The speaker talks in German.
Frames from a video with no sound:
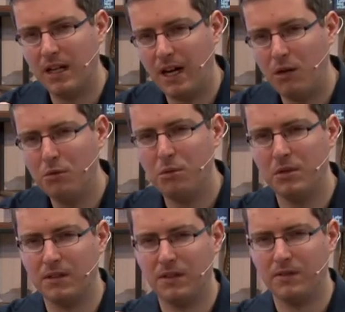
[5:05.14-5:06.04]

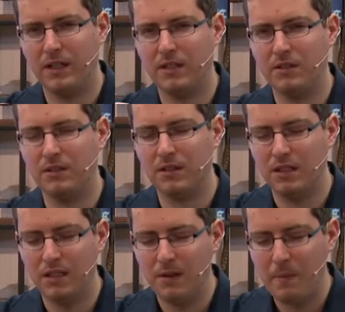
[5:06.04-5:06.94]
ausschnittsweise
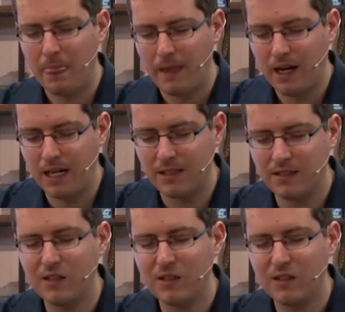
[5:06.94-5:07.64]
einen